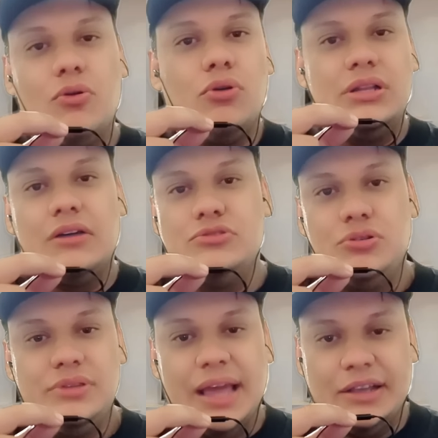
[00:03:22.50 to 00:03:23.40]
concordar com o
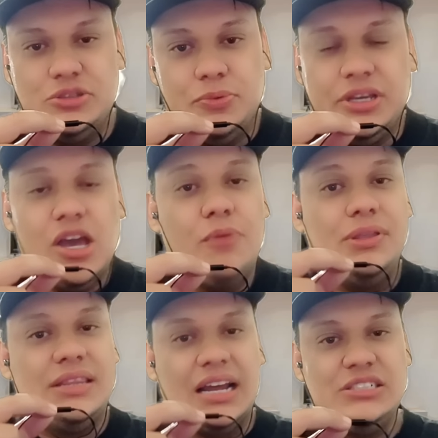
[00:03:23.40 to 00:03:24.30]
John Textor porque a
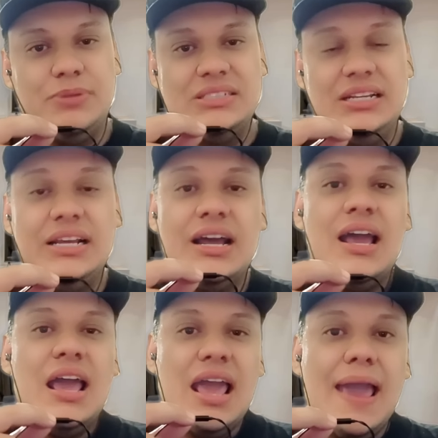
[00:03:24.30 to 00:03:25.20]
arbitragem brasileira
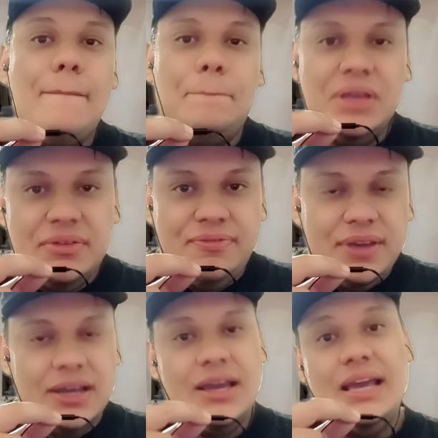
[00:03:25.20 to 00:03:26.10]
é
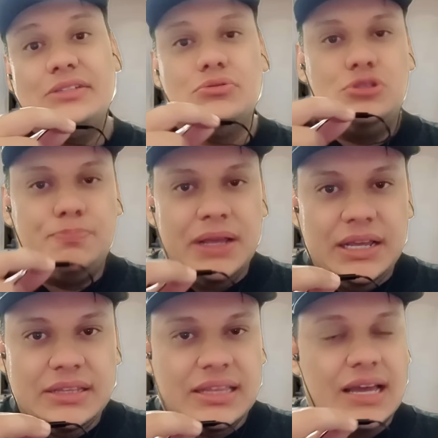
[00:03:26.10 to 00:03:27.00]
pífia, é
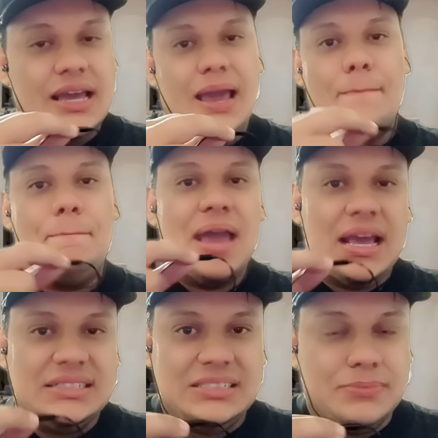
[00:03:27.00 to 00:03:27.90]
suspeita, é
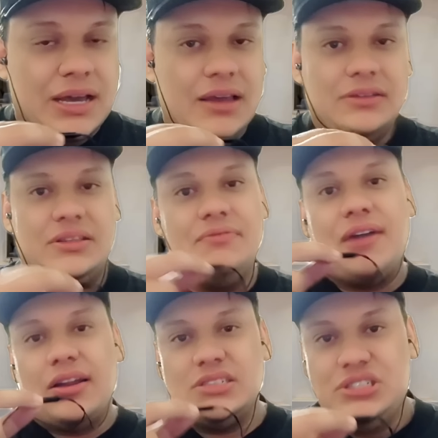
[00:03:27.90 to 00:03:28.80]
péssima, é, tem
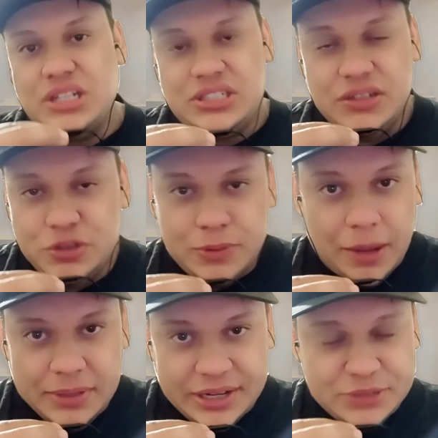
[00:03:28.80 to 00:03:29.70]
vários adjetivos para
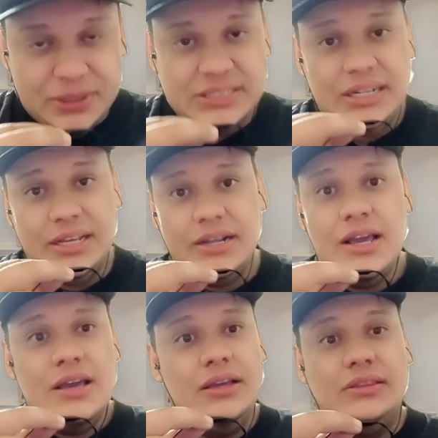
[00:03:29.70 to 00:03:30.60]
a arbitragem brasileira,
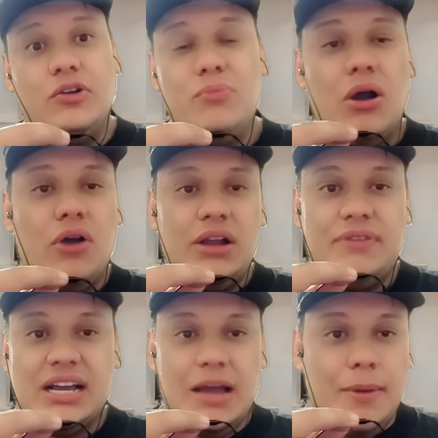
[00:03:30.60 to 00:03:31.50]
então uma hora
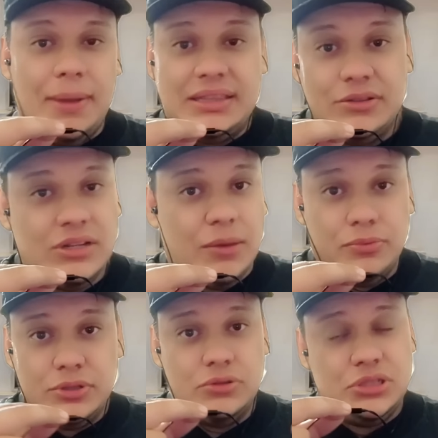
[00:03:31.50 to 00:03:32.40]
vai acabar batendo na
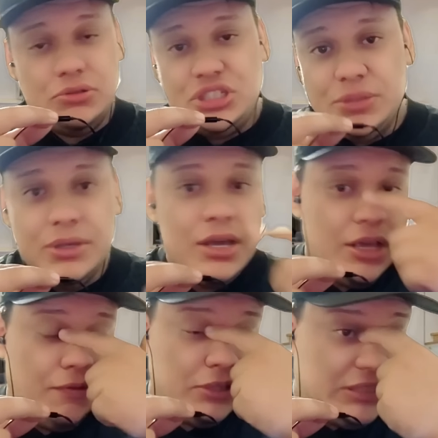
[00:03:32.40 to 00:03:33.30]
bunda do seu time
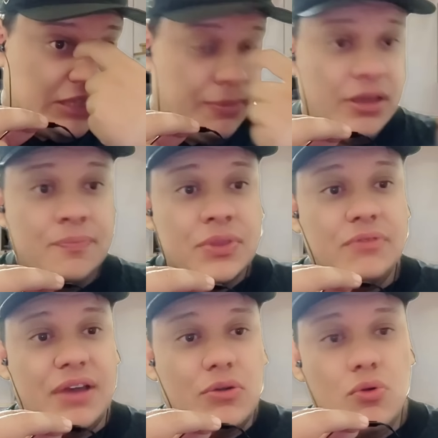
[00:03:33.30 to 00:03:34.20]
e você também
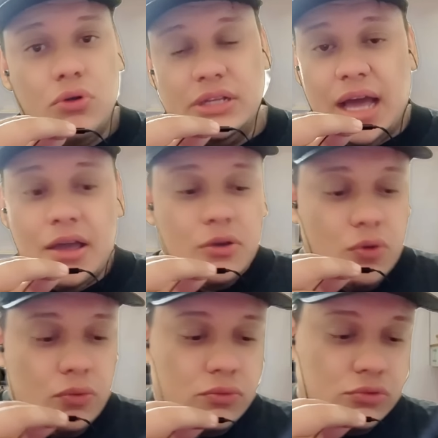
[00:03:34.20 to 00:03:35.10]
vai concordar
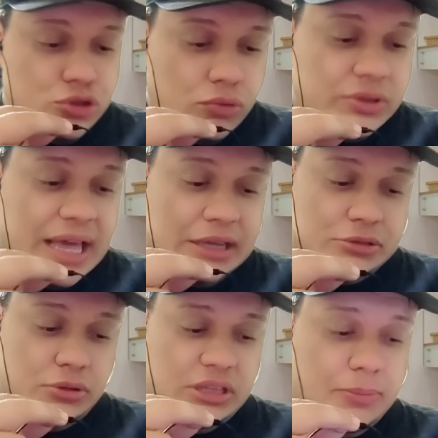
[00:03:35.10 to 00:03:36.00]
com o John
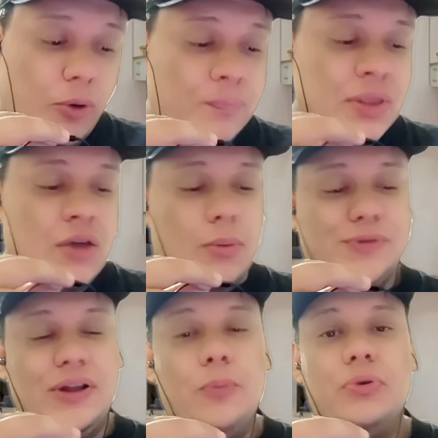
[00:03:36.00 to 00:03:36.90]
Textor, tá bom?
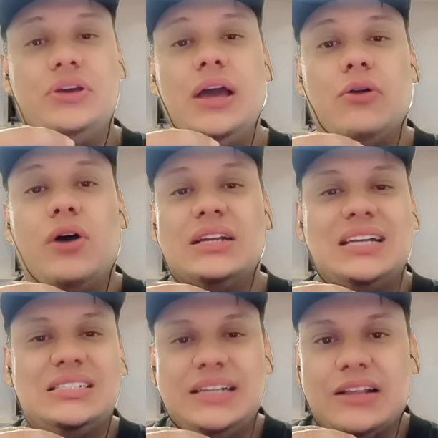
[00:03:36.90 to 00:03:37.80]
Vamos falar um pouquinho agora,
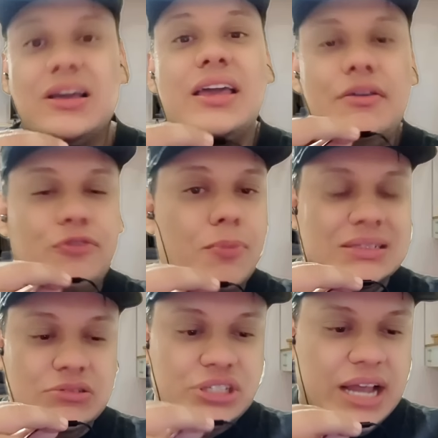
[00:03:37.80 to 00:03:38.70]
já direto, que aqui é
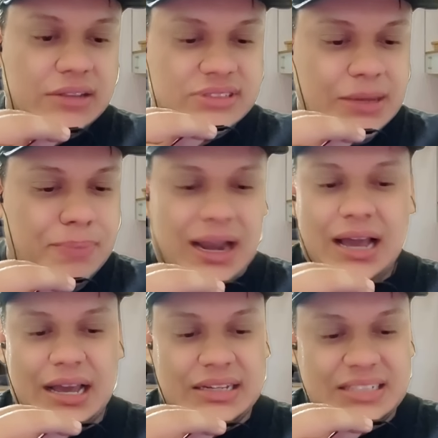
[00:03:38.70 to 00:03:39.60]
informação direta sem
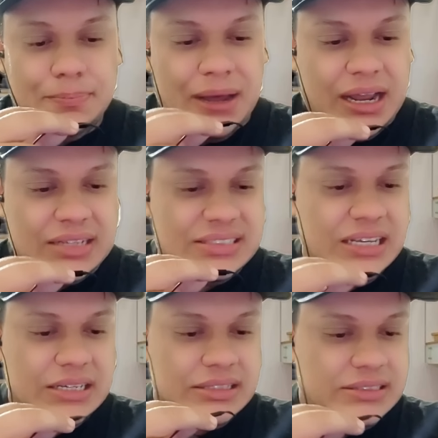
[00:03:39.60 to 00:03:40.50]
parar, cara, sem parar,
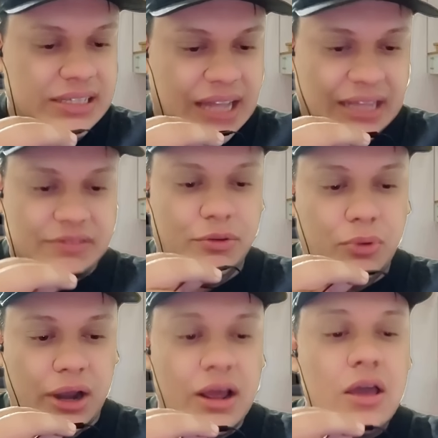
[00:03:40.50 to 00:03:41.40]
sem, sem nada,
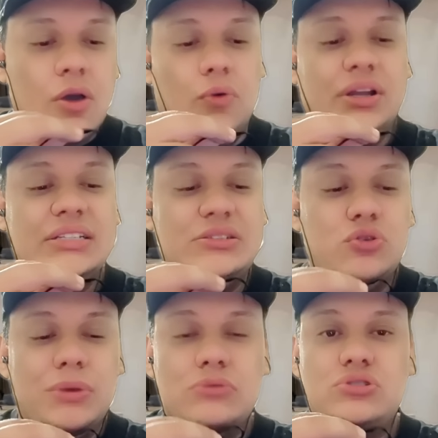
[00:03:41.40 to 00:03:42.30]
vambora. O
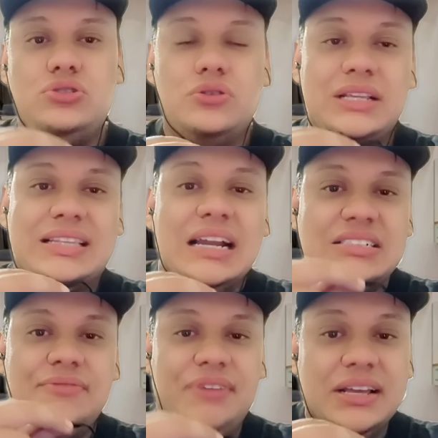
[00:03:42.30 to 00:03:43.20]
Criciúma anunciou
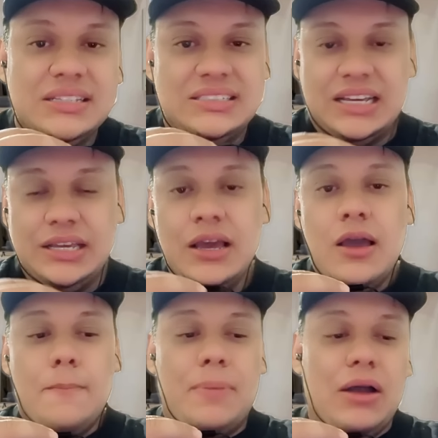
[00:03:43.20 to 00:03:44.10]
detalhes de vendas aí
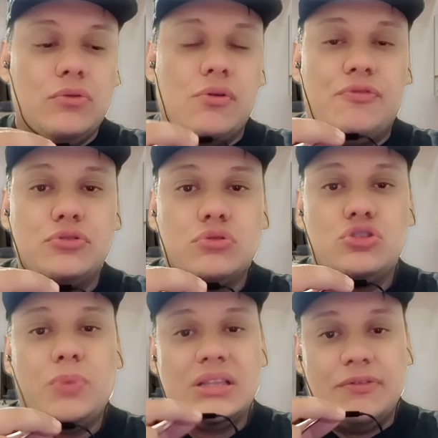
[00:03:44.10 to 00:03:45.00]
para o confronto
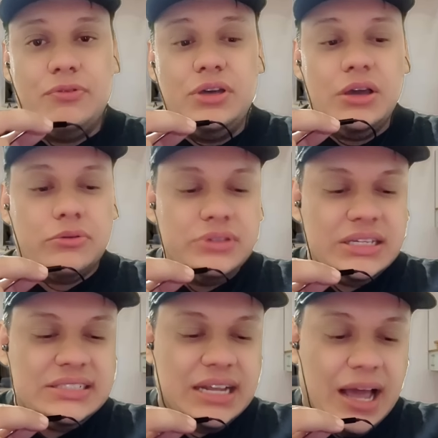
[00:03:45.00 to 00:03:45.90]
contra o Botafogo que
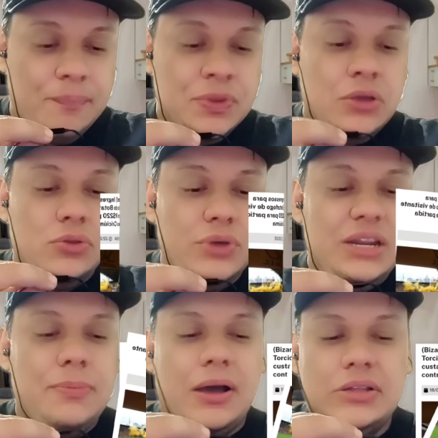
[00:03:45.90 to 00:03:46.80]
acontecerá no
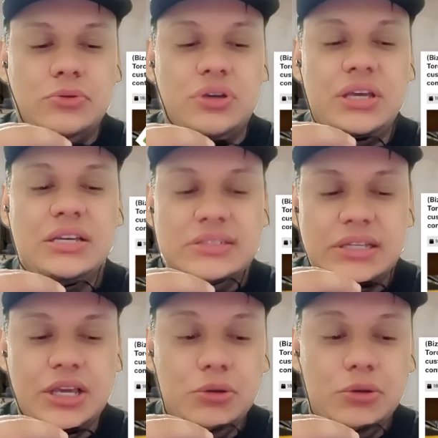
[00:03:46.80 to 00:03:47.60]
Heriberto Rios,